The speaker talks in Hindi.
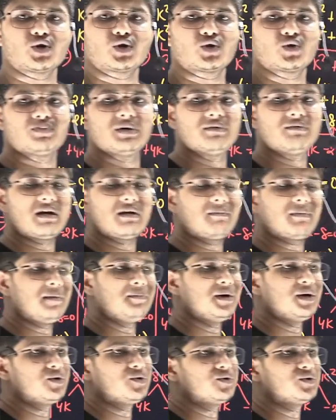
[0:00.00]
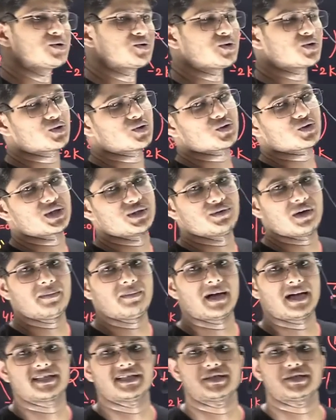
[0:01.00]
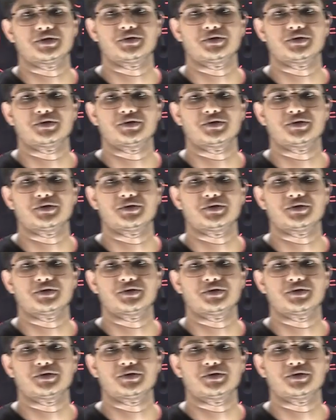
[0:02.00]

टू बी वन बाई बी टू इज इक्व टू सी वन बाई सी टू